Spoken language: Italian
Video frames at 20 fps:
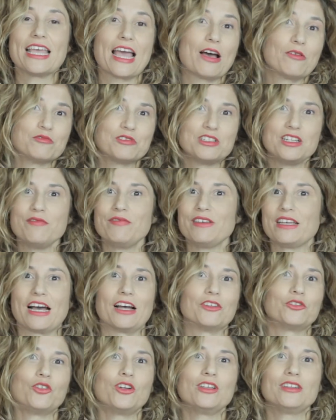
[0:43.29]
che ha un
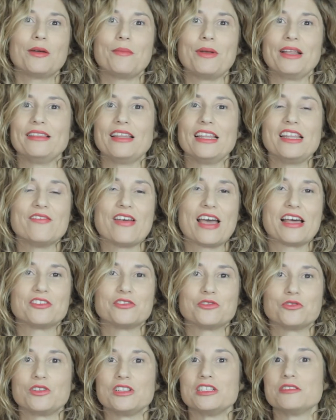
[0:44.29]
significato nettamente
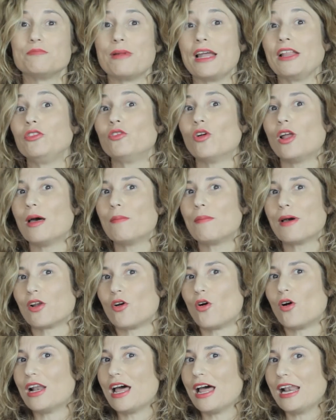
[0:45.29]
diverso rispetto alla
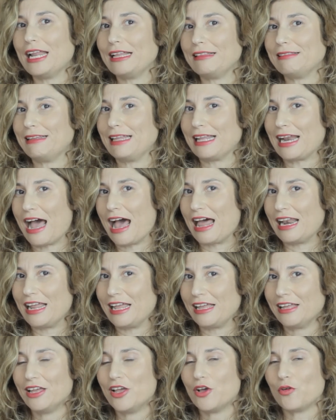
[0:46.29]
parola
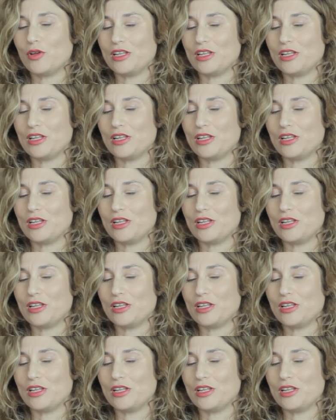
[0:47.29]
letterale.